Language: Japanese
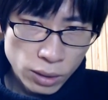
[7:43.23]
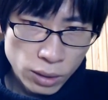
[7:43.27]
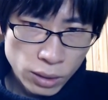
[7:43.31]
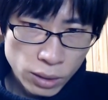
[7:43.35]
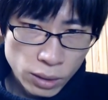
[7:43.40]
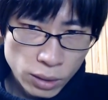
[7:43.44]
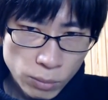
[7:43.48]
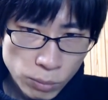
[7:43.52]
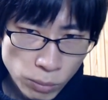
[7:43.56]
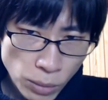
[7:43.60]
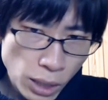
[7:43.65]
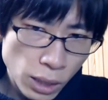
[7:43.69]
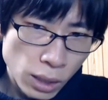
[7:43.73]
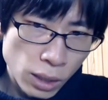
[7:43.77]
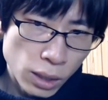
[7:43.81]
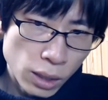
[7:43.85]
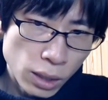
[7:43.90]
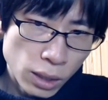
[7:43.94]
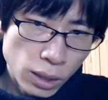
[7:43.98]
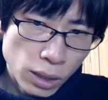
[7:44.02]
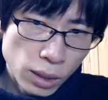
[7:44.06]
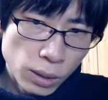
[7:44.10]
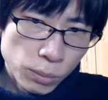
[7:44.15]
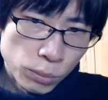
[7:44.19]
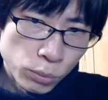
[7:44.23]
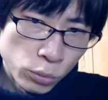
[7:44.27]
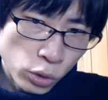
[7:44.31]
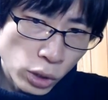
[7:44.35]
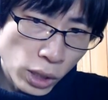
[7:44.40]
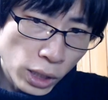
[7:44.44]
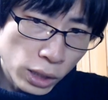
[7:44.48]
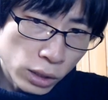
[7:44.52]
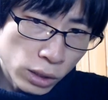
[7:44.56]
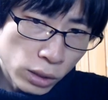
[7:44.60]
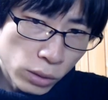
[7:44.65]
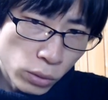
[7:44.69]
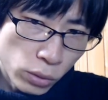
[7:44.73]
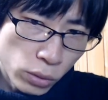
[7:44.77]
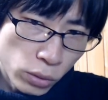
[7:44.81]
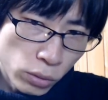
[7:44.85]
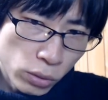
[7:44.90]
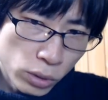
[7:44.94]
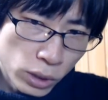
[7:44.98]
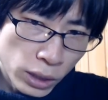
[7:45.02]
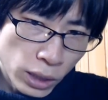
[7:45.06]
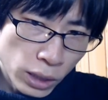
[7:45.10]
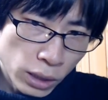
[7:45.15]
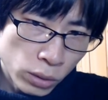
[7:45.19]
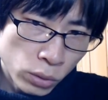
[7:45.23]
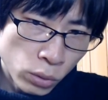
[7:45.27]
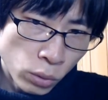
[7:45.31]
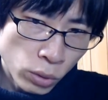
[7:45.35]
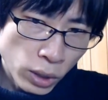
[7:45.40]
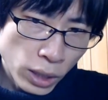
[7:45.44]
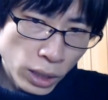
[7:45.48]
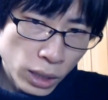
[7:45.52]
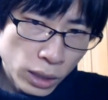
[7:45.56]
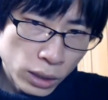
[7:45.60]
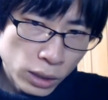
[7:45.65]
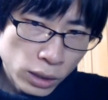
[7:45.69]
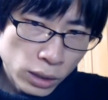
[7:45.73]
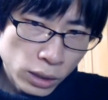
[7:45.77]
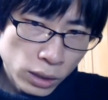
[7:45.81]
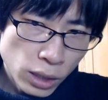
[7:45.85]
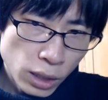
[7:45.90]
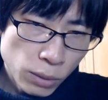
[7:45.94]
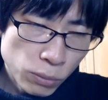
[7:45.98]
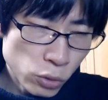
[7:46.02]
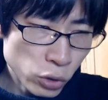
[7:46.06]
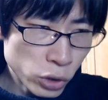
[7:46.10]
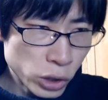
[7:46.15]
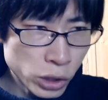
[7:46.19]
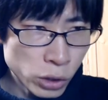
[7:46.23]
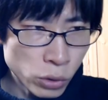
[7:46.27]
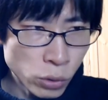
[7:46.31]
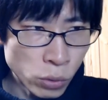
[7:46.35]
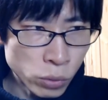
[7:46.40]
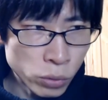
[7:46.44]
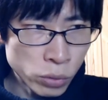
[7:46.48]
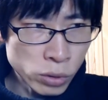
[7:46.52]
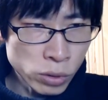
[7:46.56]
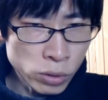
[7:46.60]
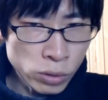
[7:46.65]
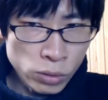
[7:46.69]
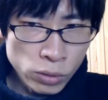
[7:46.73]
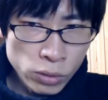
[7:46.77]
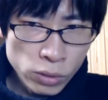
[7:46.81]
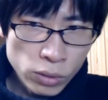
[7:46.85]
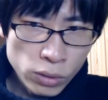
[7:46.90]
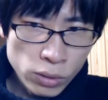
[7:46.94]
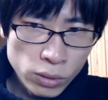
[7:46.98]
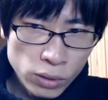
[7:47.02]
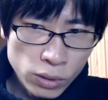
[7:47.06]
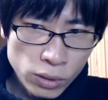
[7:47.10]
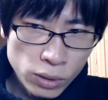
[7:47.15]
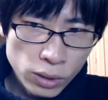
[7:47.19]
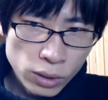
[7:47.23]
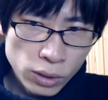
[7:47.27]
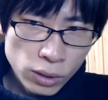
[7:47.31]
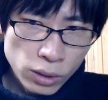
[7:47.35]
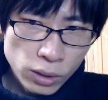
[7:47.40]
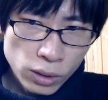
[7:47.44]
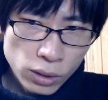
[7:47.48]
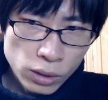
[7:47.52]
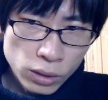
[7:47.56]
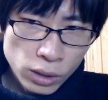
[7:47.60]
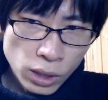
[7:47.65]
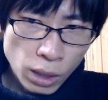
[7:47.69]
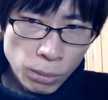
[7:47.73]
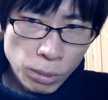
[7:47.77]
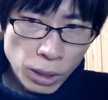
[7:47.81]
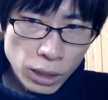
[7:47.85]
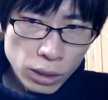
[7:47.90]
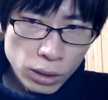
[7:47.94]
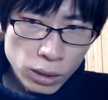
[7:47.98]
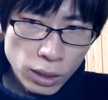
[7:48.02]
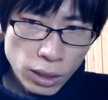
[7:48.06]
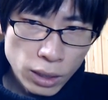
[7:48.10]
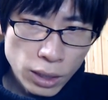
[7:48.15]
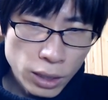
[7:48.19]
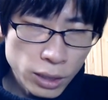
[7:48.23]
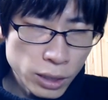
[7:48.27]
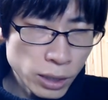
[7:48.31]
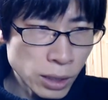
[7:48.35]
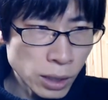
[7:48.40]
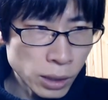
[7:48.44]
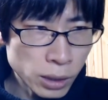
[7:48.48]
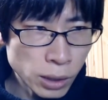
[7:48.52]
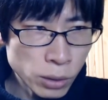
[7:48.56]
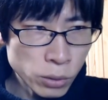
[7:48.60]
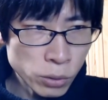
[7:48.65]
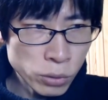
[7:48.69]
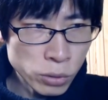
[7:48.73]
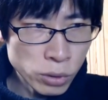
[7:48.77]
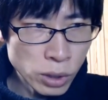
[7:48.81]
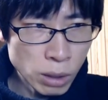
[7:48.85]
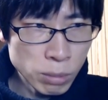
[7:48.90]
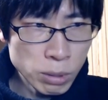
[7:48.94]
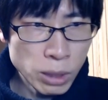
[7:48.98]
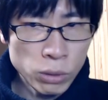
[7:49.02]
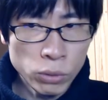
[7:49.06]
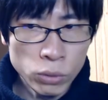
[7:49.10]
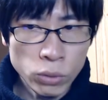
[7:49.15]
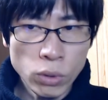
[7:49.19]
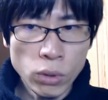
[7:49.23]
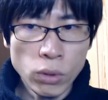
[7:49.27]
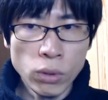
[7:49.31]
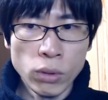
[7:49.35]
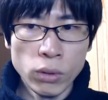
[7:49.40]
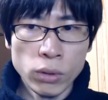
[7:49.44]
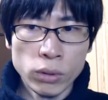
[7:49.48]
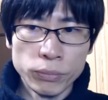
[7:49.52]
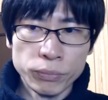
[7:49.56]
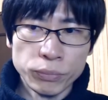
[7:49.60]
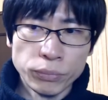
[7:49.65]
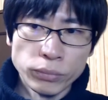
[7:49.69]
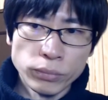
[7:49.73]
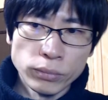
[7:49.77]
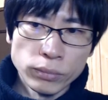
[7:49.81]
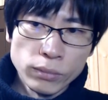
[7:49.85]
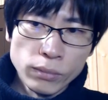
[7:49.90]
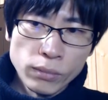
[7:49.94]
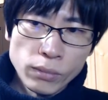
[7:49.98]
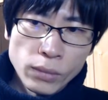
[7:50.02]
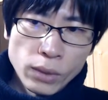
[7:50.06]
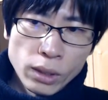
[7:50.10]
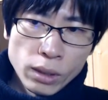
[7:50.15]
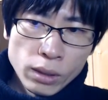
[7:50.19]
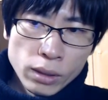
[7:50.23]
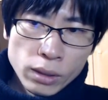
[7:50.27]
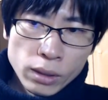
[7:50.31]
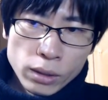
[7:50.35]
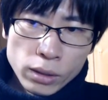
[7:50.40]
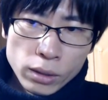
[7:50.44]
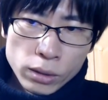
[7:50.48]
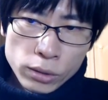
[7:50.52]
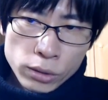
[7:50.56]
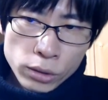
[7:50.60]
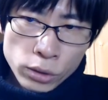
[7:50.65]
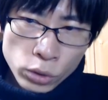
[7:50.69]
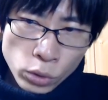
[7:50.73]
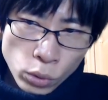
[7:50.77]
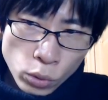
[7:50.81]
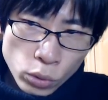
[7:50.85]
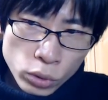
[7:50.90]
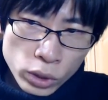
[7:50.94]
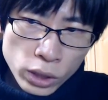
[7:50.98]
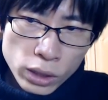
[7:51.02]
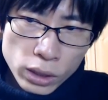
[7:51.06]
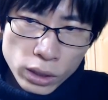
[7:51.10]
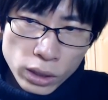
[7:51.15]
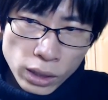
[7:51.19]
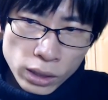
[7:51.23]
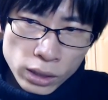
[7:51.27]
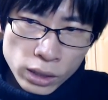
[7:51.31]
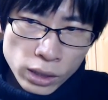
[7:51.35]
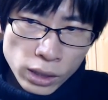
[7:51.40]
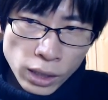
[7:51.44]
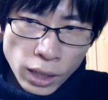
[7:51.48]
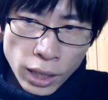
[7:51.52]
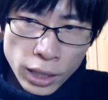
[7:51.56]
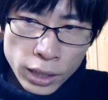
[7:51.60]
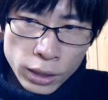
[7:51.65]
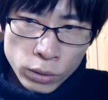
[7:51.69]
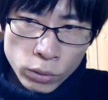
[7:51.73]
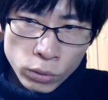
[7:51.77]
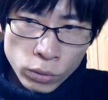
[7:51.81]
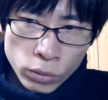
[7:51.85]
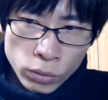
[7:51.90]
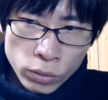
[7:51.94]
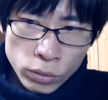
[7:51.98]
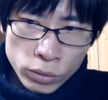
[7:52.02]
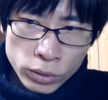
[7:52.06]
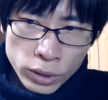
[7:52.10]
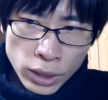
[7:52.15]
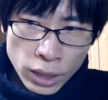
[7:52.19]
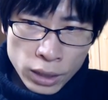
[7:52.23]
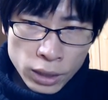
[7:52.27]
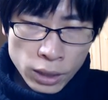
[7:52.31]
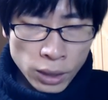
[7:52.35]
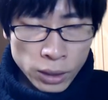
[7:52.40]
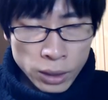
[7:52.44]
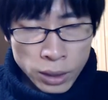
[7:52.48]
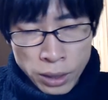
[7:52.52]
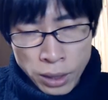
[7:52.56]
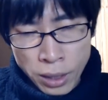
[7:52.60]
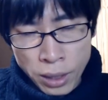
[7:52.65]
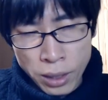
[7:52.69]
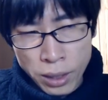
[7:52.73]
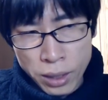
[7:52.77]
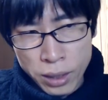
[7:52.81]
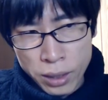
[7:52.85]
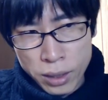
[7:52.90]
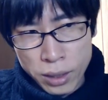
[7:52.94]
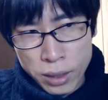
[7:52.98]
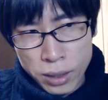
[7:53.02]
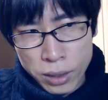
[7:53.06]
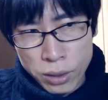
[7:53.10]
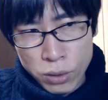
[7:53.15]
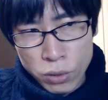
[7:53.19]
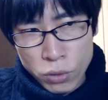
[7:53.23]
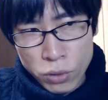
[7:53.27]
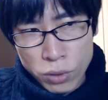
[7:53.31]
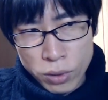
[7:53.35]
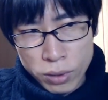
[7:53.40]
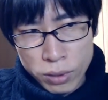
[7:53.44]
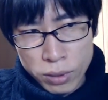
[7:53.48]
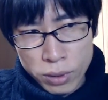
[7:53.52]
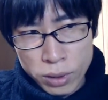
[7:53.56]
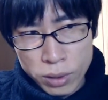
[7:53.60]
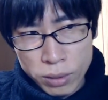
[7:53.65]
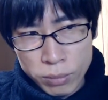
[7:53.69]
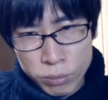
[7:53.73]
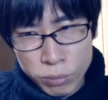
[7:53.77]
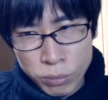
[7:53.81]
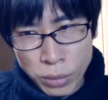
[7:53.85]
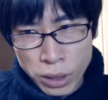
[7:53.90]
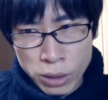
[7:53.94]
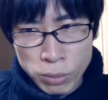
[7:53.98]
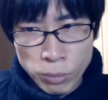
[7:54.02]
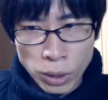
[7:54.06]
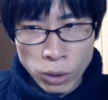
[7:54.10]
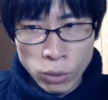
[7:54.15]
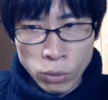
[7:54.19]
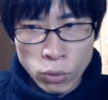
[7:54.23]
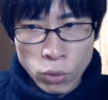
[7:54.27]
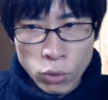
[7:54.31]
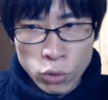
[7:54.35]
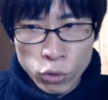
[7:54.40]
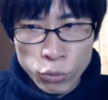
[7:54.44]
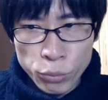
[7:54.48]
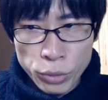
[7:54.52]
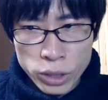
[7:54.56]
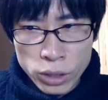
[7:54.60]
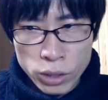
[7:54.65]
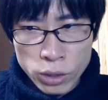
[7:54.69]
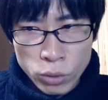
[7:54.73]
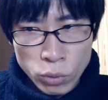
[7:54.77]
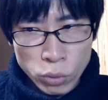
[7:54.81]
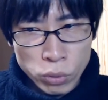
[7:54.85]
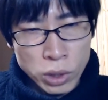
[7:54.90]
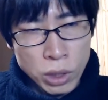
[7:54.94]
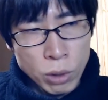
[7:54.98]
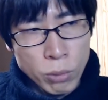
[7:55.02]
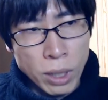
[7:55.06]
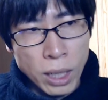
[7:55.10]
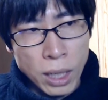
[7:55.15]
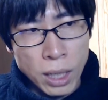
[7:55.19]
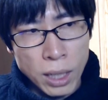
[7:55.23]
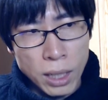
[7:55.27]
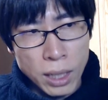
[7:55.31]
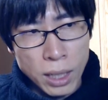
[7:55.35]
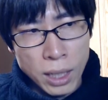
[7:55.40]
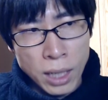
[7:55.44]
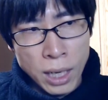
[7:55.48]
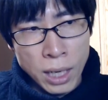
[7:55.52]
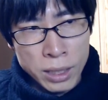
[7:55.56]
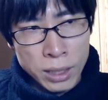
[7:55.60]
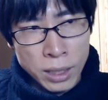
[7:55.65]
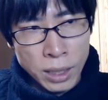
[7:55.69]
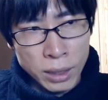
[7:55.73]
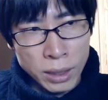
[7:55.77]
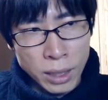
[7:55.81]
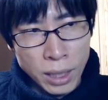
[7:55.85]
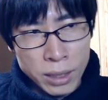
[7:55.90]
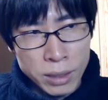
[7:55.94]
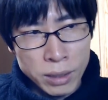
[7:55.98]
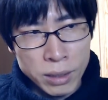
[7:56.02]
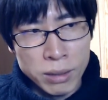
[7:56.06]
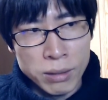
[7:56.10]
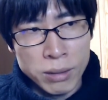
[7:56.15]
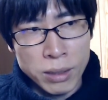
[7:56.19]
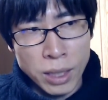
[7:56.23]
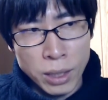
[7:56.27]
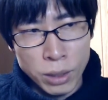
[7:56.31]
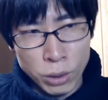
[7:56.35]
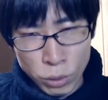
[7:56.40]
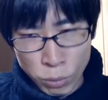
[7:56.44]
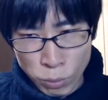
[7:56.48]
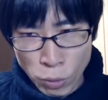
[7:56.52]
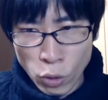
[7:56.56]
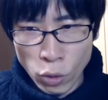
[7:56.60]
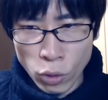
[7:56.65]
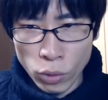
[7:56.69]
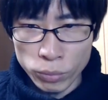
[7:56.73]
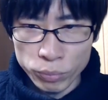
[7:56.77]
まあ、昔のようにね、奴隷にして無知を打つ野蛮なやり方と比べると、上品な支配のやり方で、まあ、今の国民にとってはありがたいんですけれども、